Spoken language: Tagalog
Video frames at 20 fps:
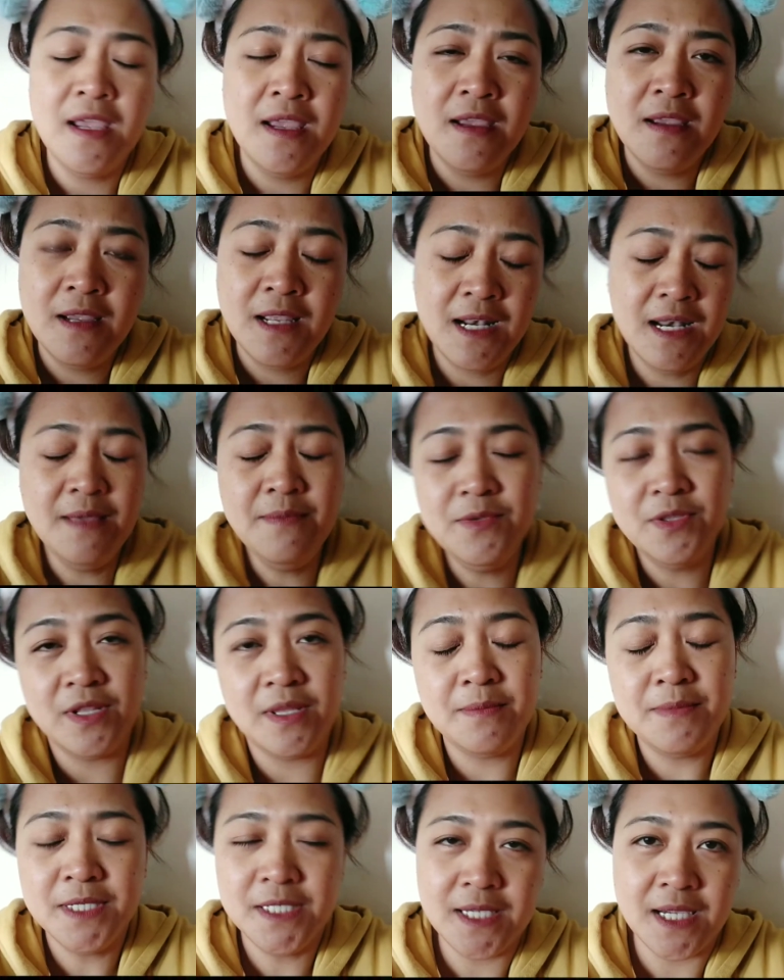alam niyo na
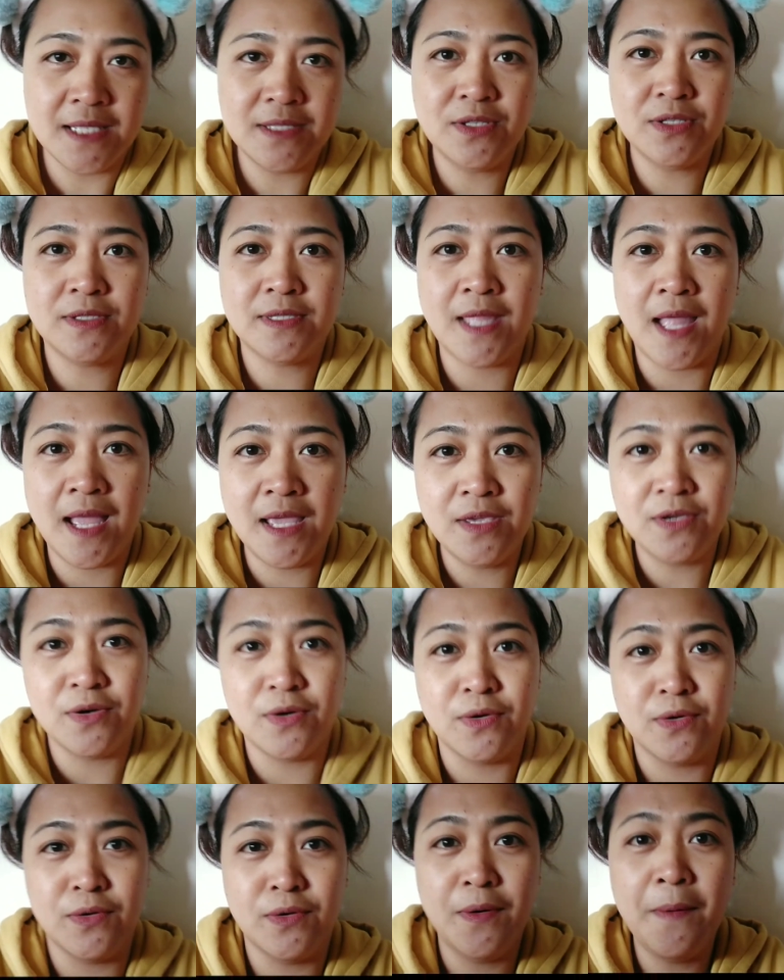masyado
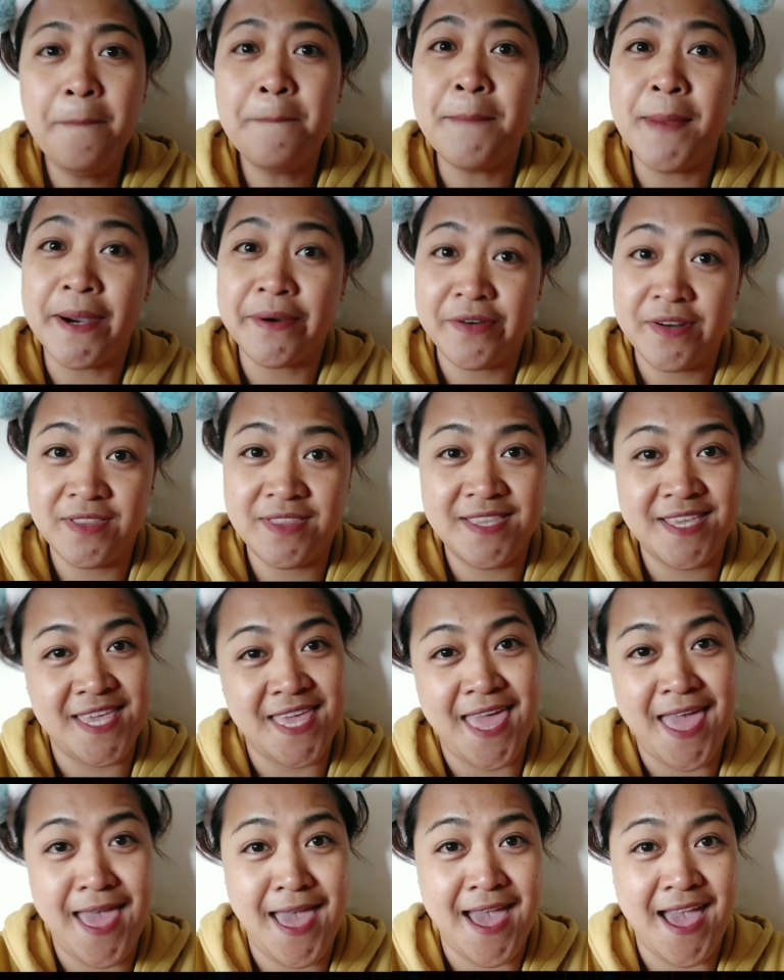tayong
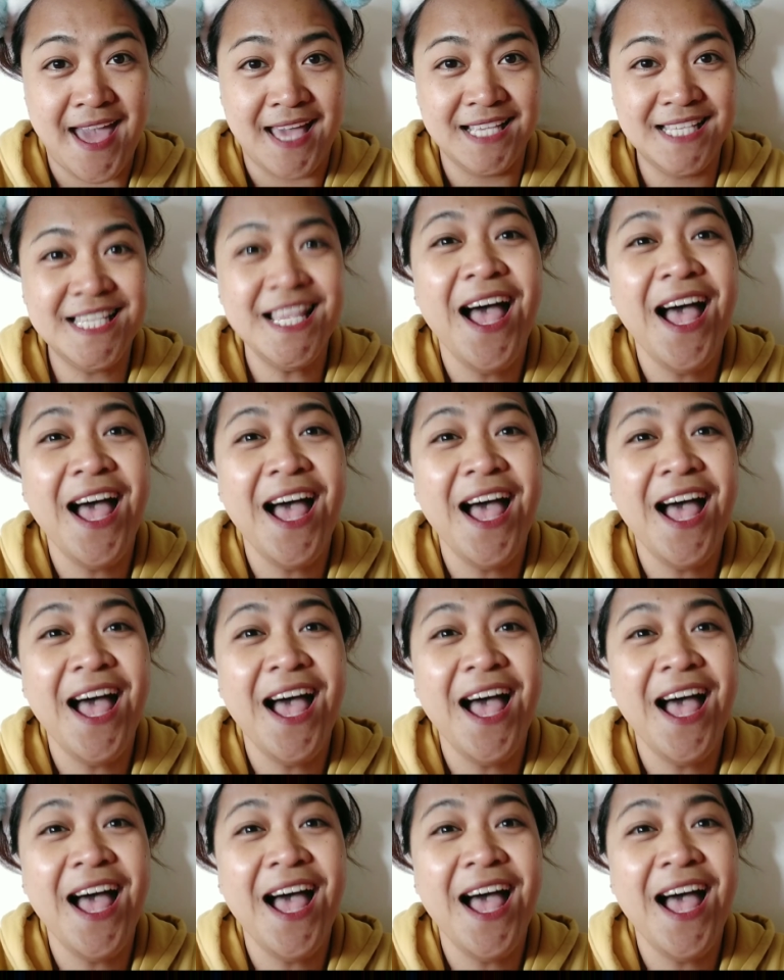marites.